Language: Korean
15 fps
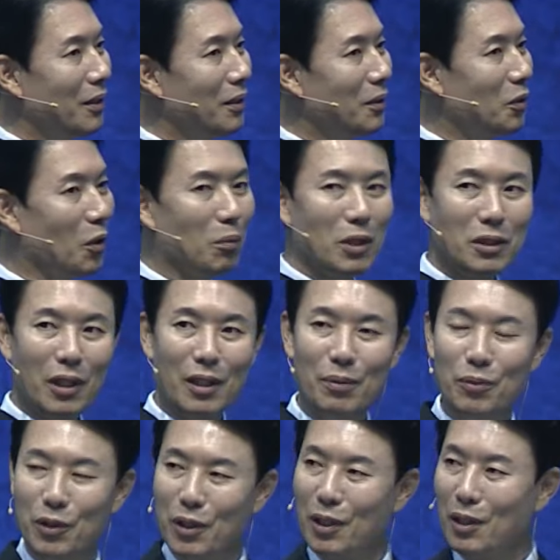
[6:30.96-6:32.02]
정말
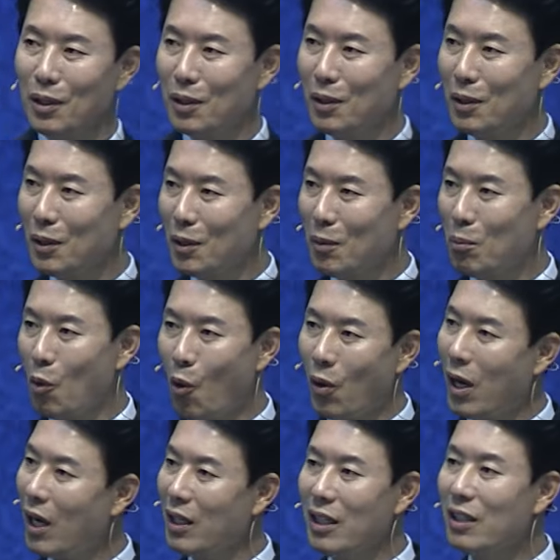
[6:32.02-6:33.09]
사람들이
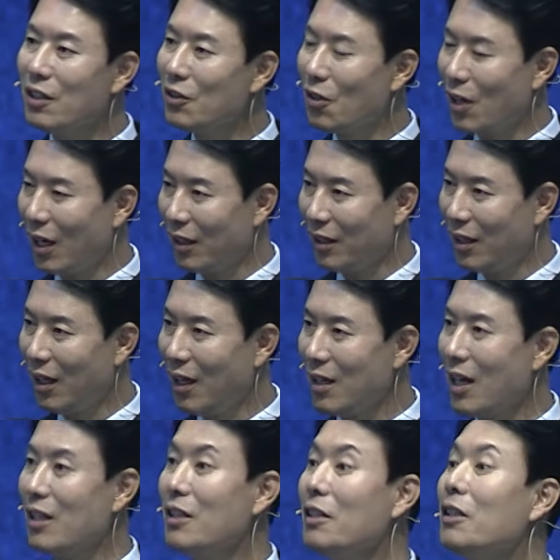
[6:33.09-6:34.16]
뭔가가 있는 것 같아
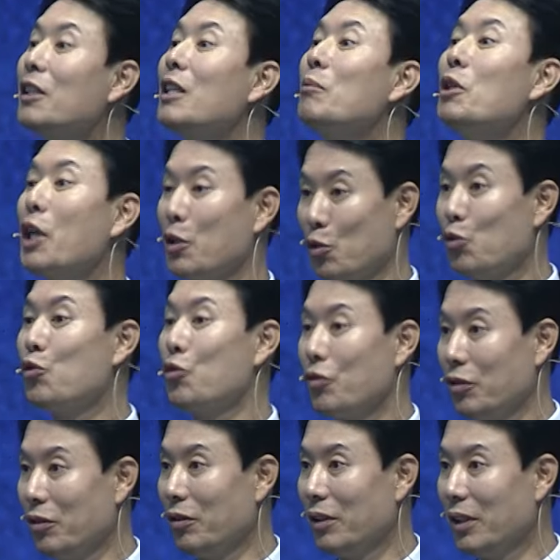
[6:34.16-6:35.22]
라는 느낌을 계속
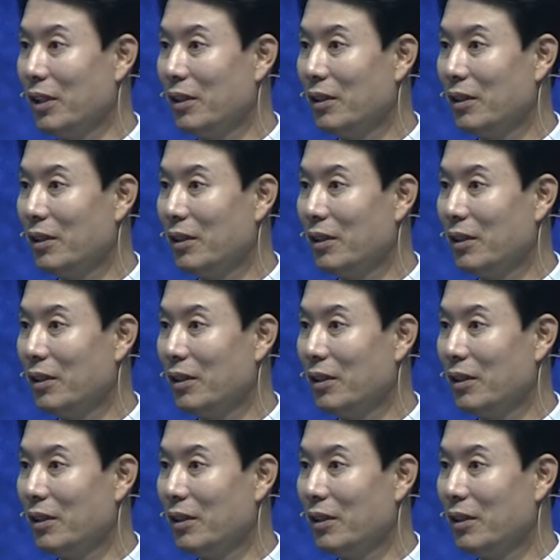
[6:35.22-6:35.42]
주는 거예요.